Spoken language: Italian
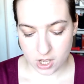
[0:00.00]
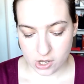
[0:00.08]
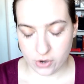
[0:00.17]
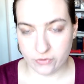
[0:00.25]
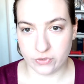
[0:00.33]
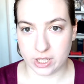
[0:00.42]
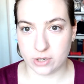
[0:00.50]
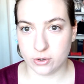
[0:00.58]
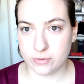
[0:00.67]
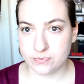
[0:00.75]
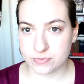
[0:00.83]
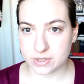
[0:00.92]

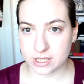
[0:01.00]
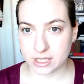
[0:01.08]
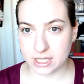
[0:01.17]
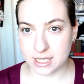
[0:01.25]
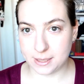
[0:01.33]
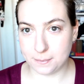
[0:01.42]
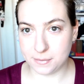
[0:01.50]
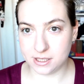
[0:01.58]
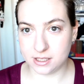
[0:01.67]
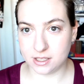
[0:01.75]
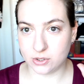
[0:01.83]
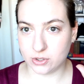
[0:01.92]
ovvero il
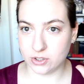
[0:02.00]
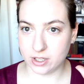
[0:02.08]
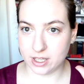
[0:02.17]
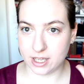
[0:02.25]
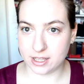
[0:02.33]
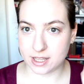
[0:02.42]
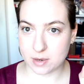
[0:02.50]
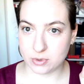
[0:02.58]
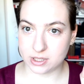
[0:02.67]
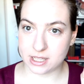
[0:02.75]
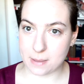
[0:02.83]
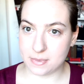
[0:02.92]
mitico e
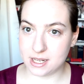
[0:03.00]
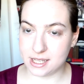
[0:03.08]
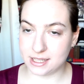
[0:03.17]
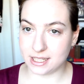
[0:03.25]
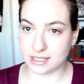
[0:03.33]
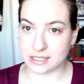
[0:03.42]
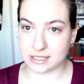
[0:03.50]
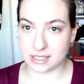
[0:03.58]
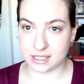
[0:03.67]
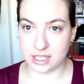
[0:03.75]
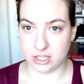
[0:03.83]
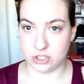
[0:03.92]
intramontabile
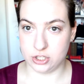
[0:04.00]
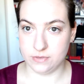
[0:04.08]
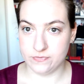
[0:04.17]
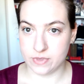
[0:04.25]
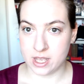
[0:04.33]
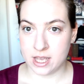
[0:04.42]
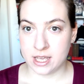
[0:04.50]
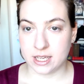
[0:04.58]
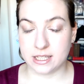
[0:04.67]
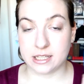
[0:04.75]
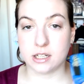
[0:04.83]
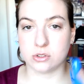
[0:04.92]
3310,
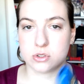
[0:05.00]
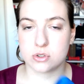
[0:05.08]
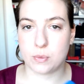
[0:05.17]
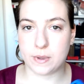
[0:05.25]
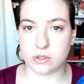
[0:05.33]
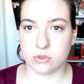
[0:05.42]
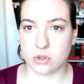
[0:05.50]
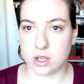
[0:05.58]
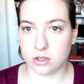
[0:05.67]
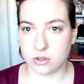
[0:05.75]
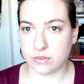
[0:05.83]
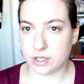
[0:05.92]
che tra l'altro ho scoperto
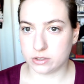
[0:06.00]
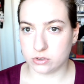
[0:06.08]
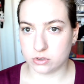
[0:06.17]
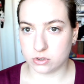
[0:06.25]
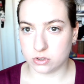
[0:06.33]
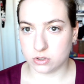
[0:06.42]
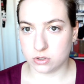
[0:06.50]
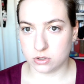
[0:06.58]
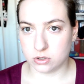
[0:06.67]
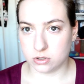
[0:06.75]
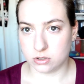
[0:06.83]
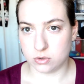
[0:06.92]
hanno
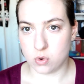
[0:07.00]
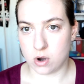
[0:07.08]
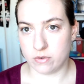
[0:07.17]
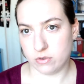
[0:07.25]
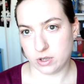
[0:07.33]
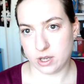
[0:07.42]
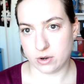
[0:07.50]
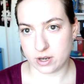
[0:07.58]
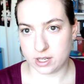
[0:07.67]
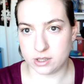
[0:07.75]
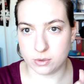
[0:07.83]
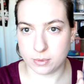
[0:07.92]
rifatto eh, nuovo, che è
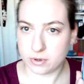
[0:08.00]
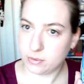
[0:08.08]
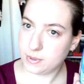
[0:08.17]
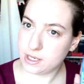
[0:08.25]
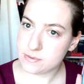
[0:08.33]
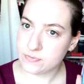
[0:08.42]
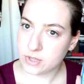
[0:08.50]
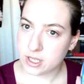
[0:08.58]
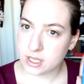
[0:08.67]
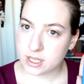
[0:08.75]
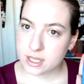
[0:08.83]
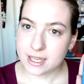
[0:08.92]
orrendo, però va bene.
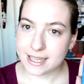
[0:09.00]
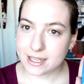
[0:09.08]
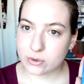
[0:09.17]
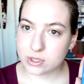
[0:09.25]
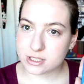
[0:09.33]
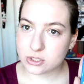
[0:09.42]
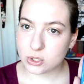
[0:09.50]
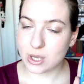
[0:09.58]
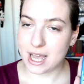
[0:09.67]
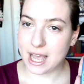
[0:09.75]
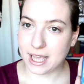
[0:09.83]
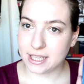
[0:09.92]

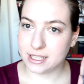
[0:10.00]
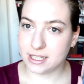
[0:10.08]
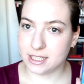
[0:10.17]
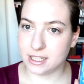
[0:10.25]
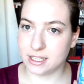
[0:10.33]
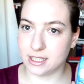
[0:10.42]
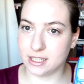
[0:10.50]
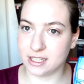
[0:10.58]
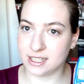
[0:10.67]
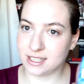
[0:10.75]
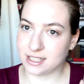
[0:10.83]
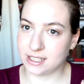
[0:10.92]
Questo è il
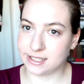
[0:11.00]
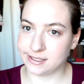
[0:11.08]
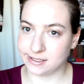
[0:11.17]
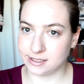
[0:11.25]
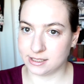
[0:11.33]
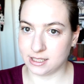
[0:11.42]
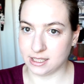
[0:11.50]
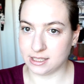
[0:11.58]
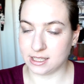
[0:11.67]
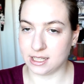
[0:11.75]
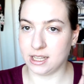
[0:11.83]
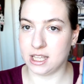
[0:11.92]

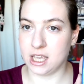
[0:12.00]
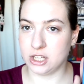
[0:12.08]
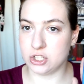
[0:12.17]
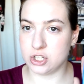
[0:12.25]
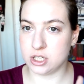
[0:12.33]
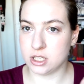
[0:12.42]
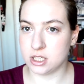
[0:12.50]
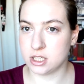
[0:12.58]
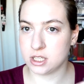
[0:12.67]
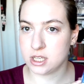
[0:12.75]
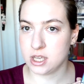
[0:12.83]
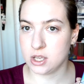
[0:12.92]
3310 eh,
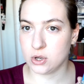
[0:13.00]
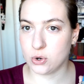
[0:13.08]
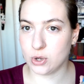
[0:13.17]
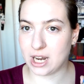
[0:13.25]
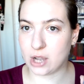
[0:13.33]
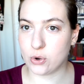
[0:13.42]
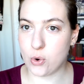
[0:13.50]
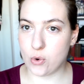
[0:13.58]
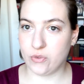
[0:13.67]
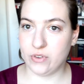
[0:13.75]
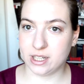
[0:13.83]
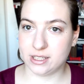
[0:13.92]
con la
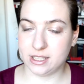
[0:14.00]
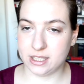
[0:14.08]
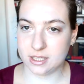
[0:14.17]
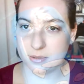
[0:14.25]
cover di